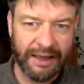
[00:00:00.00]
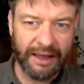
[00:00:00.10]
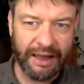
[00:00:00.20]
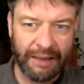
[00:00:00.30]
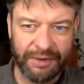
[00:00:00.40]

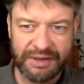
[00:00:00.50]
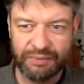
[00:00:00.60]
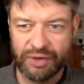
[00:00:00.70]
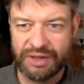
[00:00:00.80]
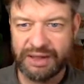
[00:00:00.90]
aber es
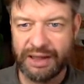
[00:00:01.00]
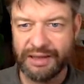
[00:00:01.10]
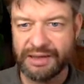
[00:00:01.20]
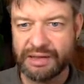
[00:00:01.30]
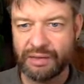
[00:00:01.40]
muss nicht
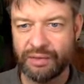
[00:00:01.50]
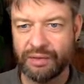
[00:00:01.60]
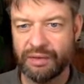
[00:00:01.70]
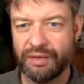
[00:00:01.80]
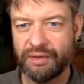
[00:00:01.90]
ganz
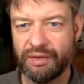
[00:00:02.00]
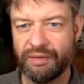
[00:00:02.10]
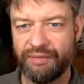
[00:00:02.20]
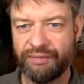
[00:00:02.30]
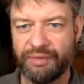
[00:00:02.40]
so
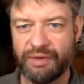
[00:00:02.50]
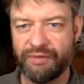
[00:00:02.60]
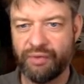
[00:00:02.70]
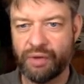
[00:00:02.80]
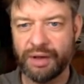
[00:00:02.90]
äh,
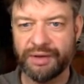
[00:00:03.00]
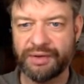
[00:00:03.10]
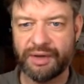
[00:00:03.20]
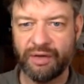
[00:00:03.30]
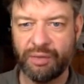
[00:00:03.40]
gewuchert
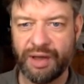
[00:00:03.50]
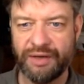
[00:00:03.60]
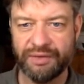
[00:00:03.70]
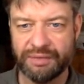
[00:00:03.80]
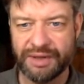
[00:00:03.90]
da überall
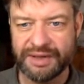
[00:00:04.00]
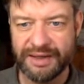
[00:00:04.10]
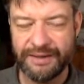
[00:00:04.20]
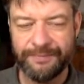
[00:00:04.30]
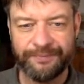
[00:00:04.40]
drüber
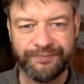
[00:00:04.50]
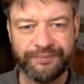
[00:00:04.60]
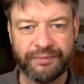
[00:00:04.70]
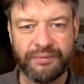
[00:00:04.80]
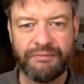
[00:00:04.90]
sein.
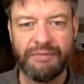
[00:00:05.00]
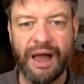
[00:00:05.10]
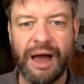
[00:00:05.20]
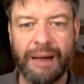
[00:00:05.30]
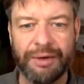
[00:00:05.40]

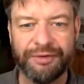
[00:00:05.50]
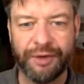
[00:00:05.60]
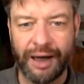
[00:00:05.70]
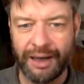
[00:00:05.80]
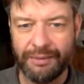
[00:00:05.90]
Aber
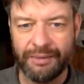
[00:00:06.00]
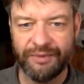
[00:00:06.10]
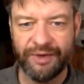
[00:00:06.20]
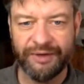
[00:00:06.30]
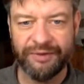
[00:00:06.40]
vor
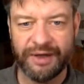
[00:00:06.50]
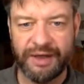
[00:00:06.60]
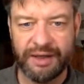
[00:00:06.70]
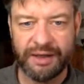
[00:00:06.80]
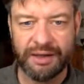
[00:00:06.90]
allem werden wir
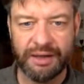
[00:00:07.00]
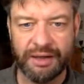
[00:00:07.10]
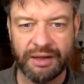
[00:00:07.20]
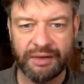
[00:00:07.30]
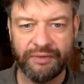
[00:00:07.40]
hier,
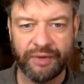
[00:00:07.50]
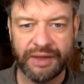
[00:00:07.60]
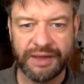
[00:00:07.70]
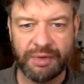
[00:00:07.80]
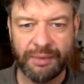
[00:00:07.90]
wo
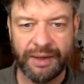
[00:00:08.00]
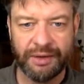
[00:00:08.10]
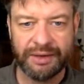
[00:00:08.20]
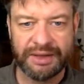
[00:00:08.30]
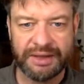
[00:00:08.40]
jetzt im Moment
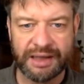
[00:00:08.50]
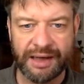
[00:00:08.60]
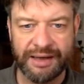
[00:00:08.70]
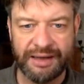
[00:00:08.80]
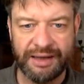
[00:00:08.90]
noch dieses
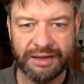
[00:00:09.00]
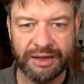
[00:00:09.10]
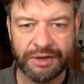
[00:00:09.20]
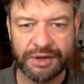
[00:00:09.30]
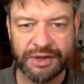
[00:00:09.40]
kleine
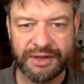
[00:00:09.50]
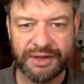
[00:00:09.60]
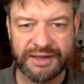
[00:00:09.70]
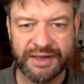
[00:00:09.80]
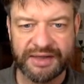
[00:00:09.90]
Igelhaus steht,
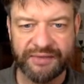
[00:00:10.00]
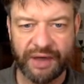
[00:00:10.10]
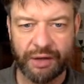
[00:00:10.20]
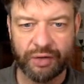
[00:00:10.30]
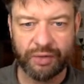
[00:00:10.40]
das setzen wir
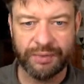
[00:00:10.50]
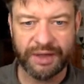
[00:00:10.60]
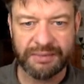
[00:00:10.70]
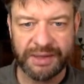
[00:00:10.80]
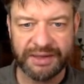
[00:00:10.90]
auch um,
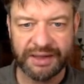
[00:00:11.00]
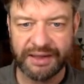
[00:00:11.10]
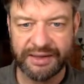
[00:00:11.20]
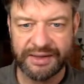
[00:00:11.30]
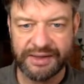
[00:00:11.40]
das macht da
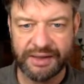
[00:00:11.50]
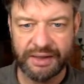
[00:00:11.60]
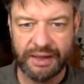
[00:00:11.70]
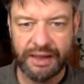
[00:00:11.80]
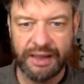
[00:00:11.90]
keinen
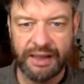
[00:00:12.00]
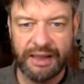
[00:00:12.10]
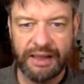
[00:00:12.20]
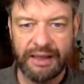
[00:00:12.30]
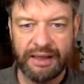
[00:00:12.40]
Sinn.
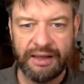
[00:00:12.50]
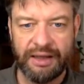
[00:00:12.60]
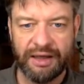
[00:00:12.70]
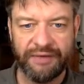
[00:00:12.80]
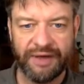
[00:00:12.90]

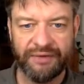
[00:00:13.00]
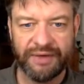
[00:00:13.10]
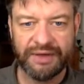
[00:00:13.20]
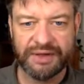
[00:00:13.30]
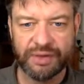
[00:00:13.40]
Hier werden wir
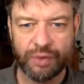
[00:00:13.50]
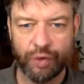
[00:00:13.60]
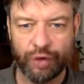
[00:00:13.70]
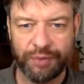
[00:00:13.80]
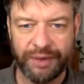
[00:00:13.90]
dieses
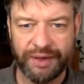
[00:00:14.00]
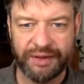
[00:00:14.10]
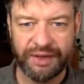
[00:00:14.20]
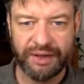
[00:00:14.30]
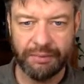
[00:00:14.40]
Hochbeet
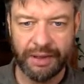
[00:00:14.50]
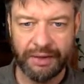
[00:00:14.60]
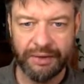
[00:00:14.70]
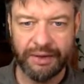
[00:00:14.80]
hinbauen.